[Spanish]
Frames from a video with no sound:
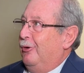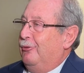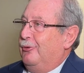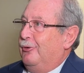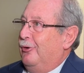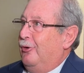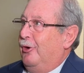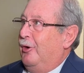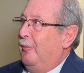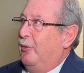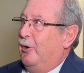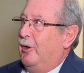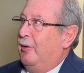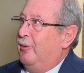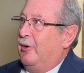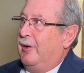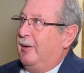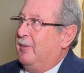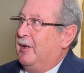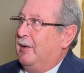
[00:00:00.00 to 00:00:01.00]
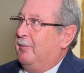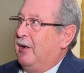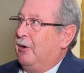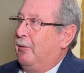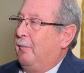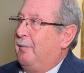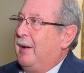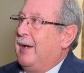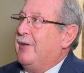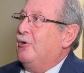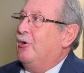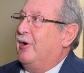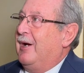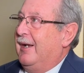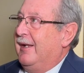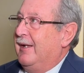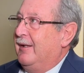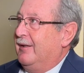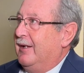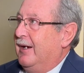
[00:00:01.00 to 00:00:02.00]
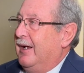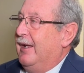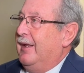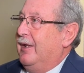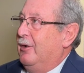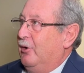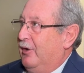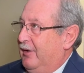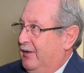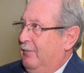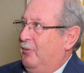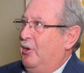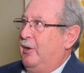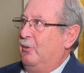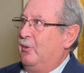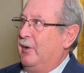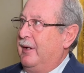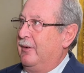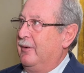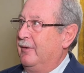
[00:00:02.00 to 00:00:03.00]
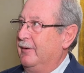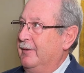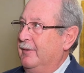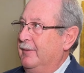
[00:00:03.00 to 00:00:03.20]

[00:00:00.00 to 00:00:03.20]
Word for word: yo no le puedo poner a mi hermano paños calientes, ¿qué le digo? ¿Que estamos de acuerdo?